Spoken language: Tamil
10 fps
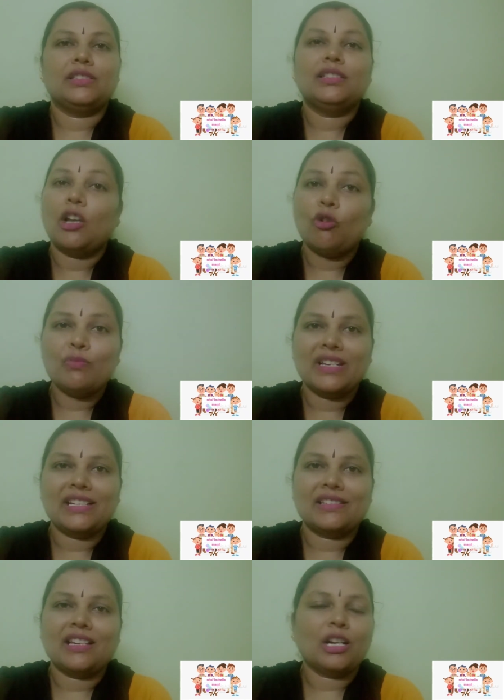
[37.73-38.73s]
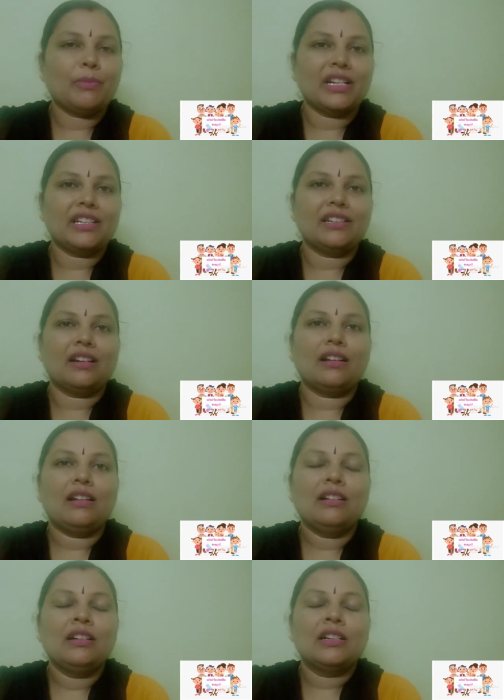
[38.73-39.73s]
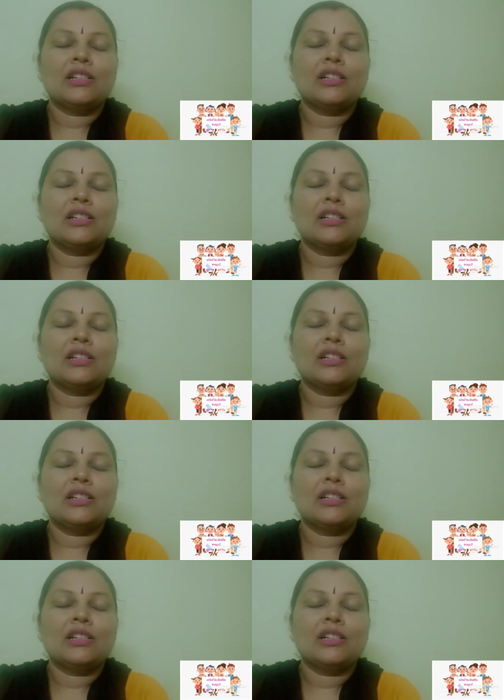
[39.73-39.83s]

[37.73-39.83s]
வந்து லவ் மேரேஜ் தாங்க பண்ணிக்கிட்டாங்களாம்